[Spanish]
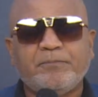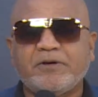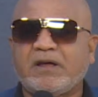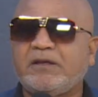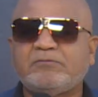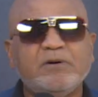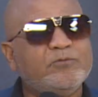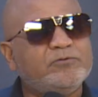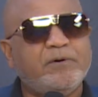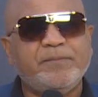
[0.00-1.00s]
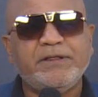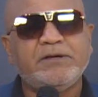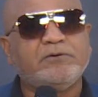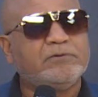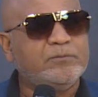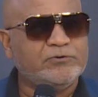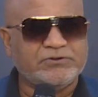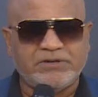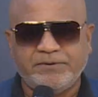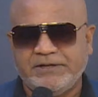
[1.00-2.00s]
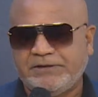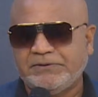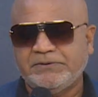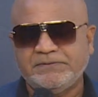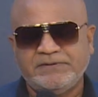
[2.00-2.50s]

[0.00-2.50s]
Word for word: porque aquí todo el mundo es médico, todo el mundo sabe de todo.